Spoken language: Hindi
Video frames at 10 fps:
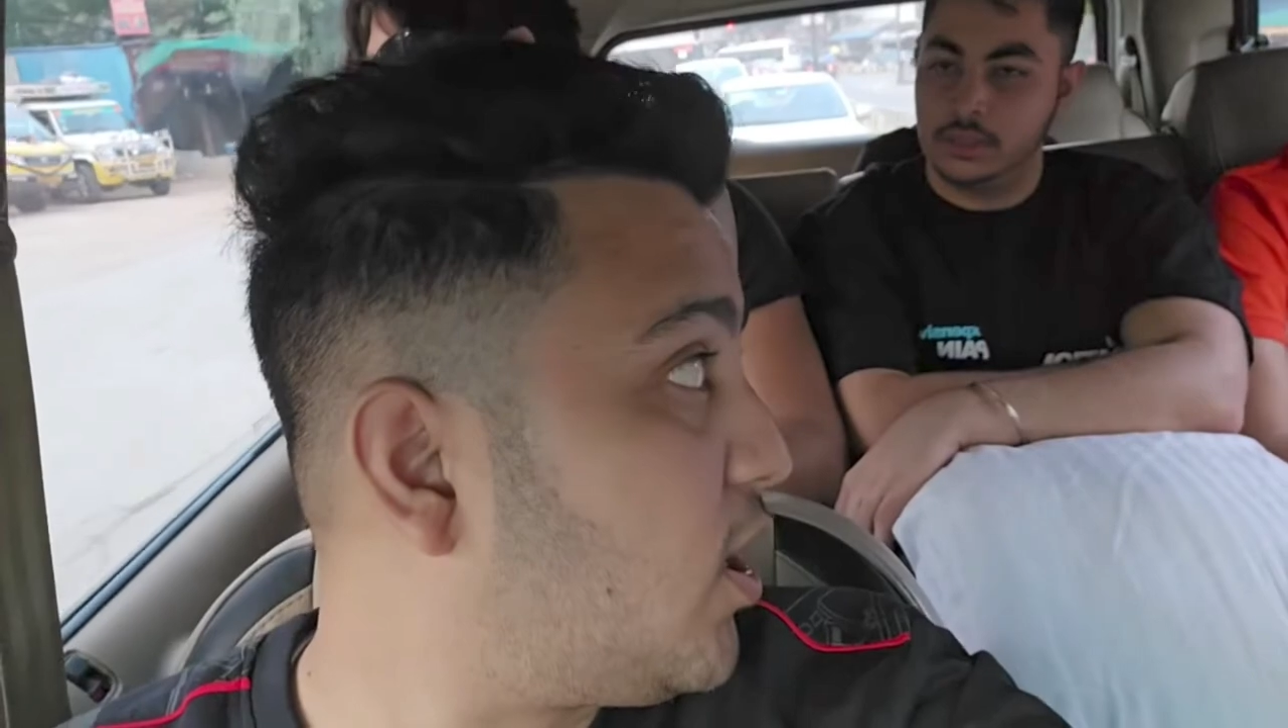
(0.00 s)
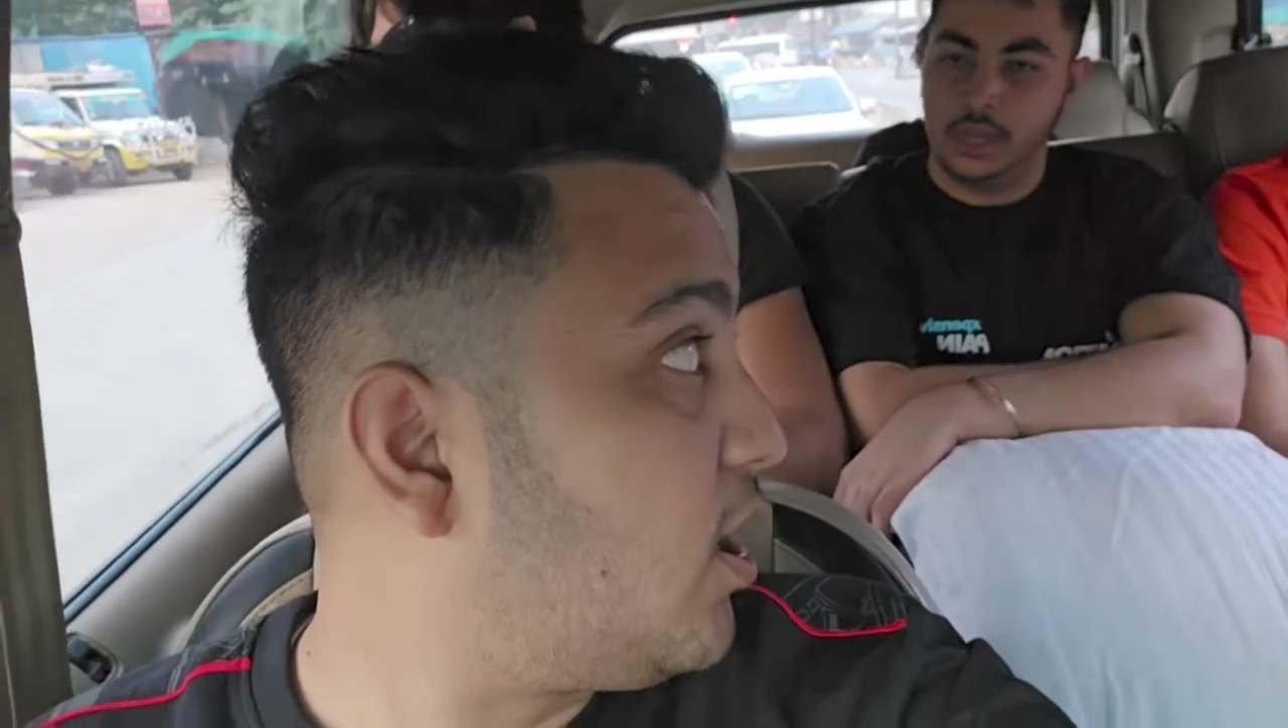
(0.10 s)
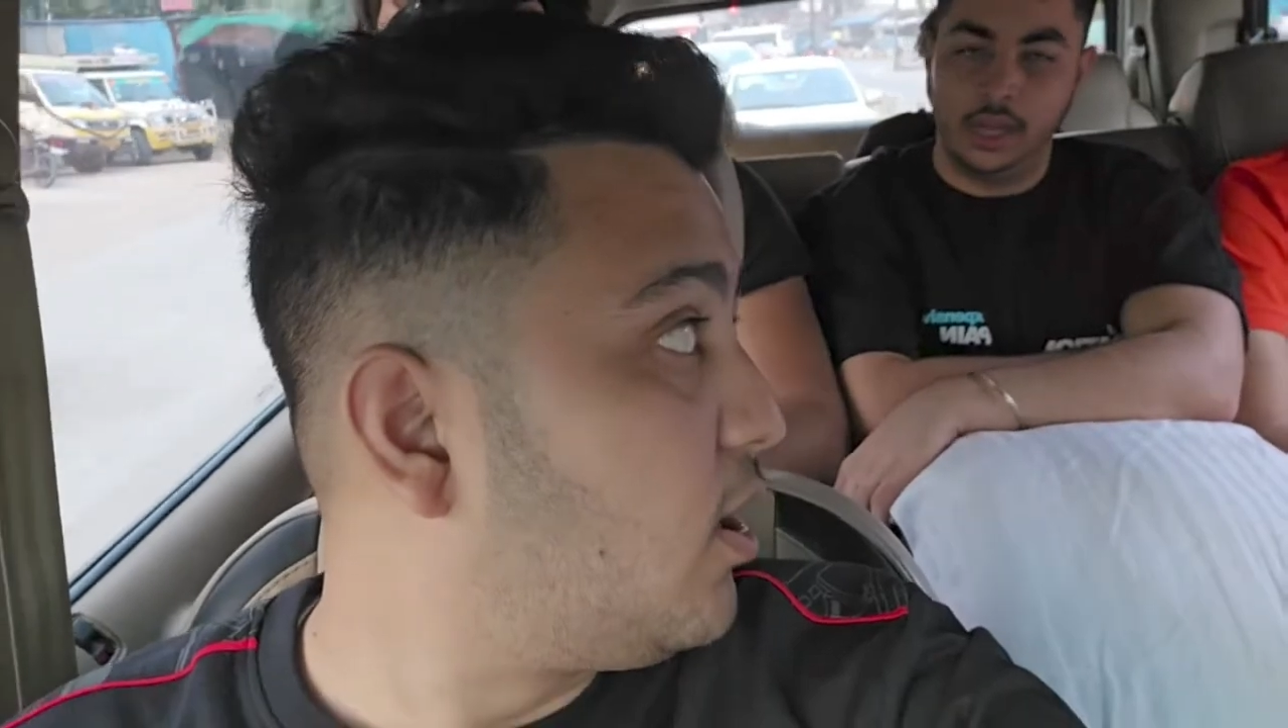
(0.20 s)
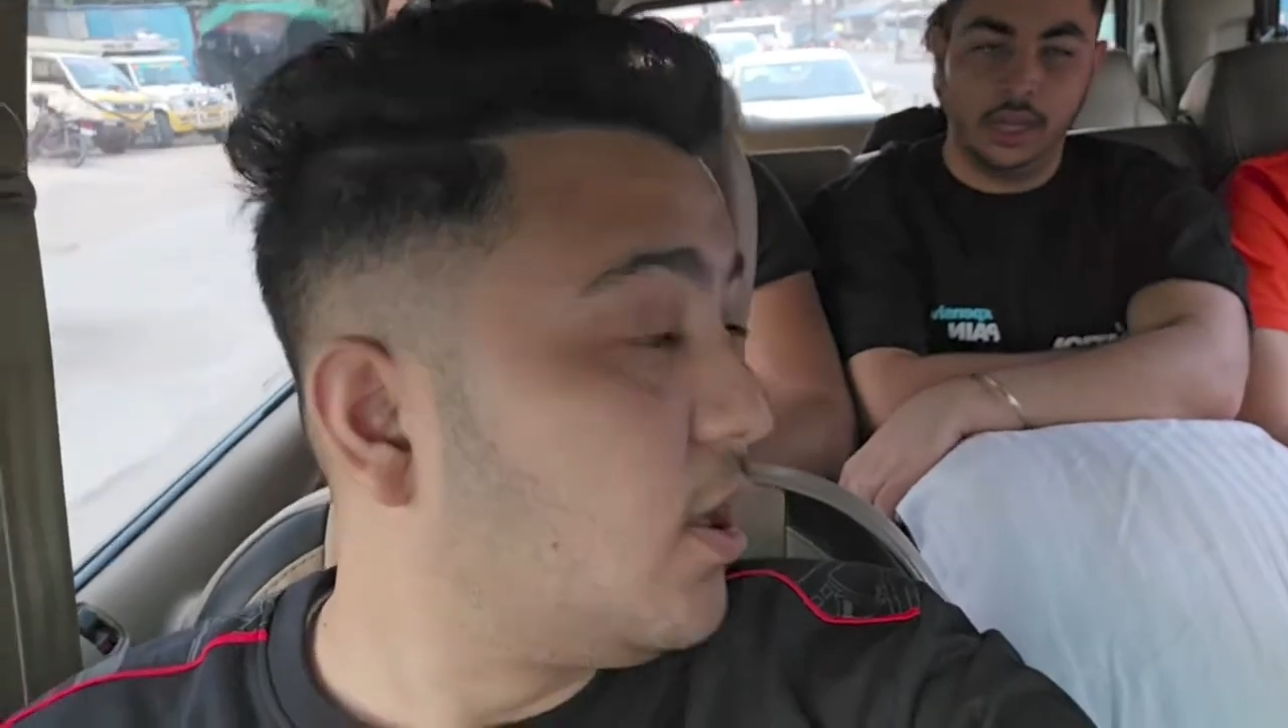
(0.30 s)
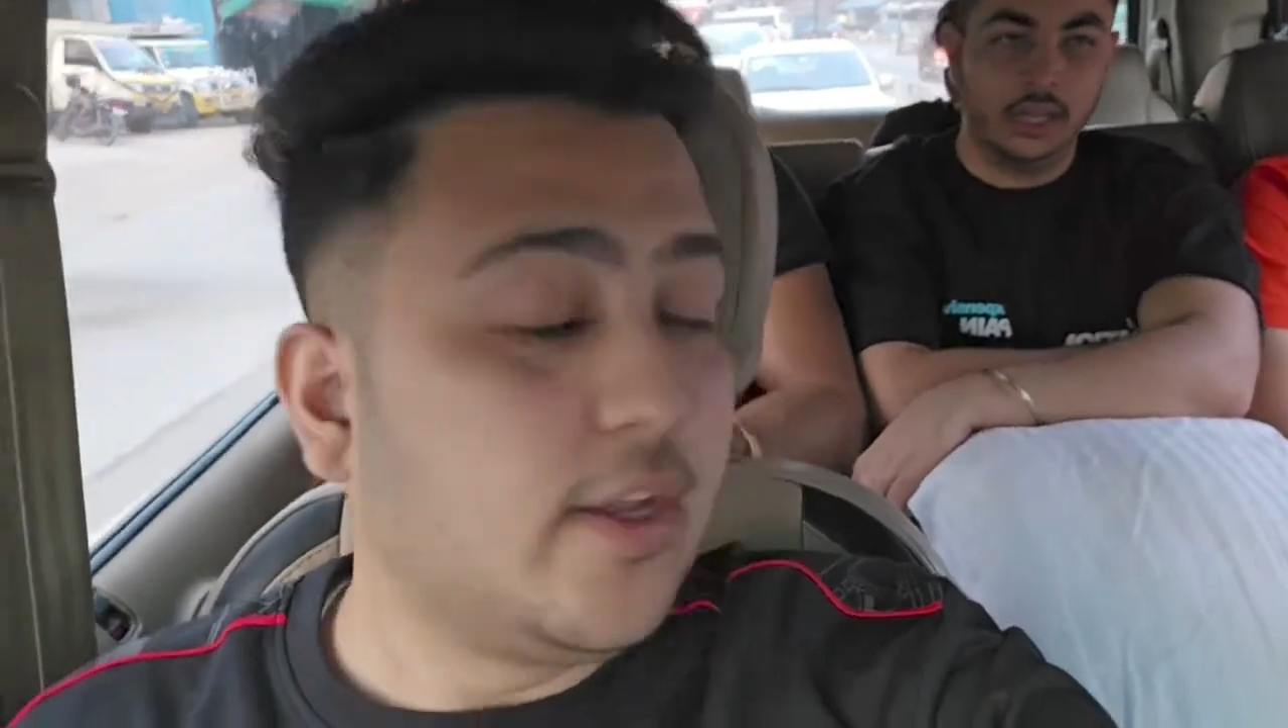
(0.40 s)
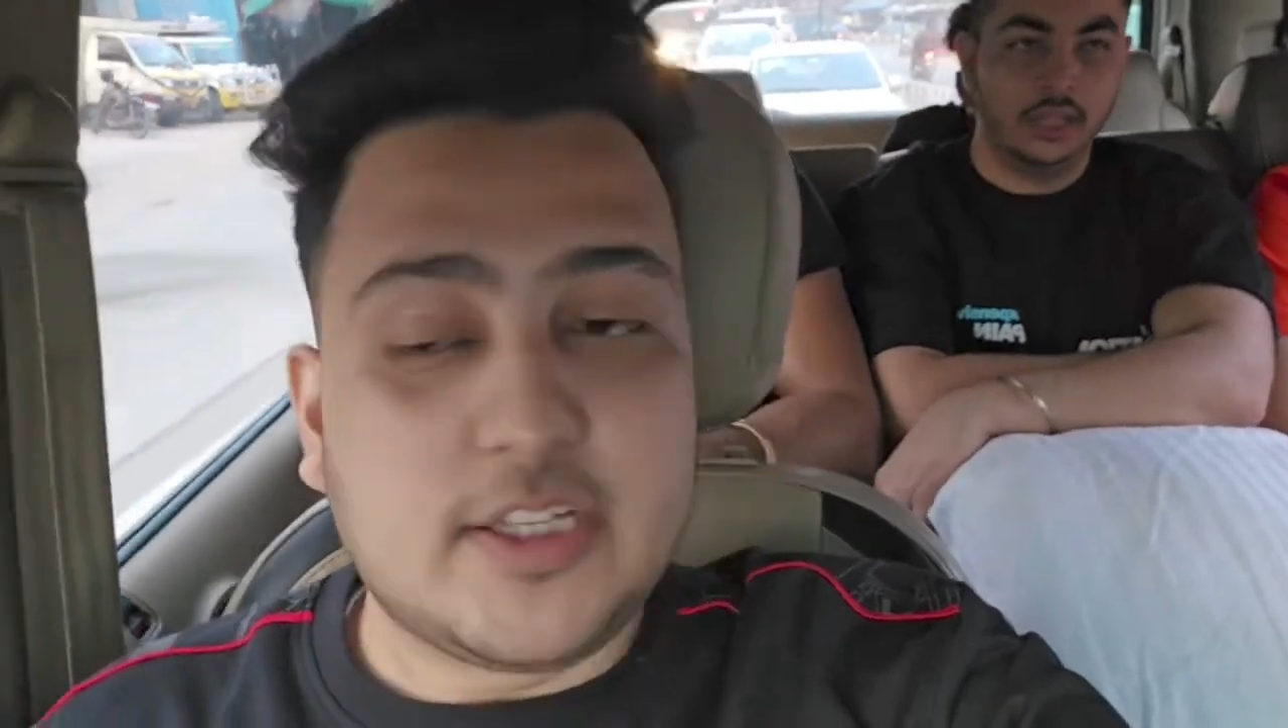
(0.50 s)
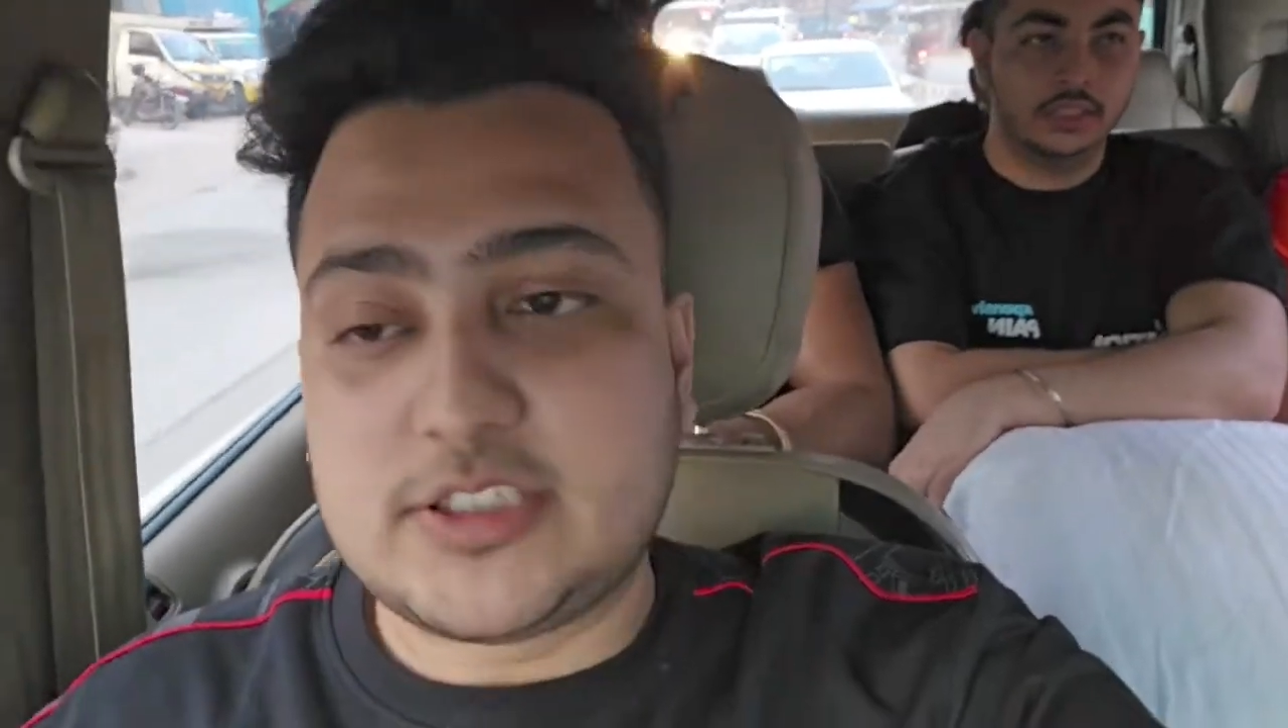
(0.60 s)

ना